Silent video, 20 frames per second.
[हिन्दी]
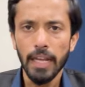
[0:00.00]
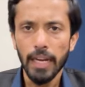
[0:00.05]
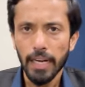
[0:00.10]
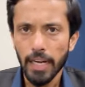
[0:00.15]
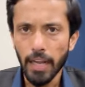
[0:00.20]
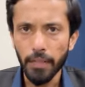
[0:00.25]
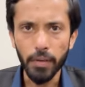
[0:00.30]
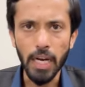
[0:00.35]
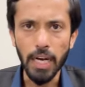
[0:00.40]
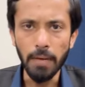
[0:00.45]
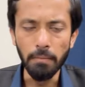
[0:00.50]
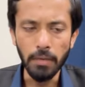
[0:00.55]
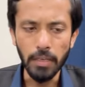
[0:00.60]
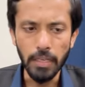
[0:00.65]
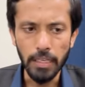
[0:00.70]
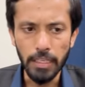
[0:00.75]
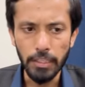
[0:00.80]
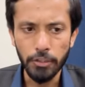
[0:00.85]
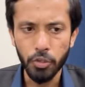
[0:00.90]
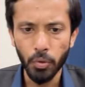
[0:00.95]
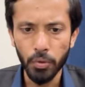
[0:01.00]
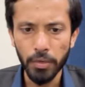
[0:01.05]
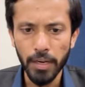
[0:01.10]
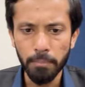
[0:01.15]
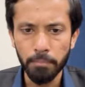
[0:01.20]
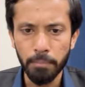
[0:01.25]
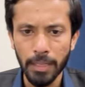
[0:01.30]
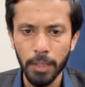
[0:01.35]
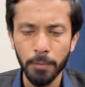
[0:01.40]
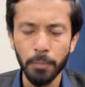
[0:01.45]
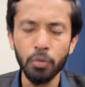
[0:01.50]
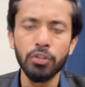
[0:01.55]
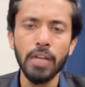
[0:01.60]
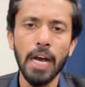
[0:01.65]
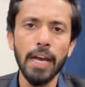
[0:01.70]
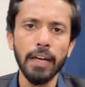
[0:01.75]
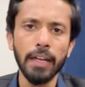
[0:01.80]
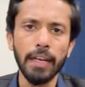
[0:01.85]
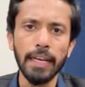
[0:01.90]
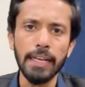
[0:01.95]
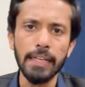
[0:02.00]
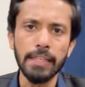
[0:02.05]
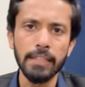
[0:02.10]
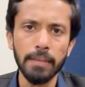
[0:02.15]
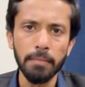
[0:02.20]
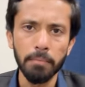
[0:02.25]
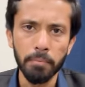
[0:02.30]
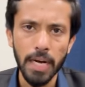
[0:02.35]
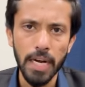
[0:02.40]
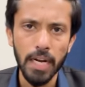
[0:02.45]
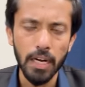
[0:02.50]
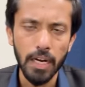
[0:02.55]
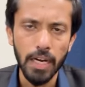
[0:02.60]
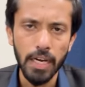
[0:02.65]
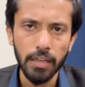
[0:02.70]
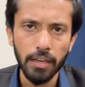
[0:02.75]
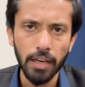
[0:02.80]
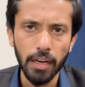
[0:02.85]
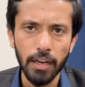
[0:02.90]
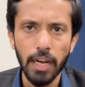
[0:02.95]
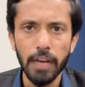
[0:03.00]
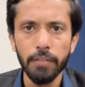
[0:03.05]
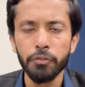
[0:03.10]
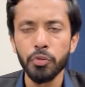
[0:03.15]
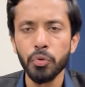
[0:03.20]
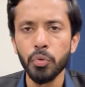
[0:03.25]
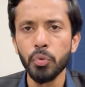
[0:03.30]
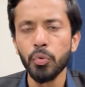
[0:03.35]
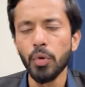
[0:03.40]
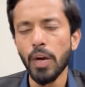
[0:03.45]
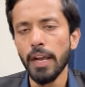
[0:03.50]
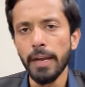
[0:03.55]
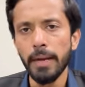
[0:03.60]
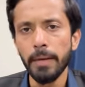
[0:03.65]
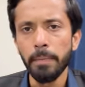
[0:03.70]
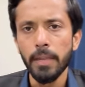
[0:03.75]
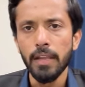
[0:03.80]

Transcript: नदगाम जो ये बदबूदार केस इमरान खान के खिलाफ शुरू हुआ है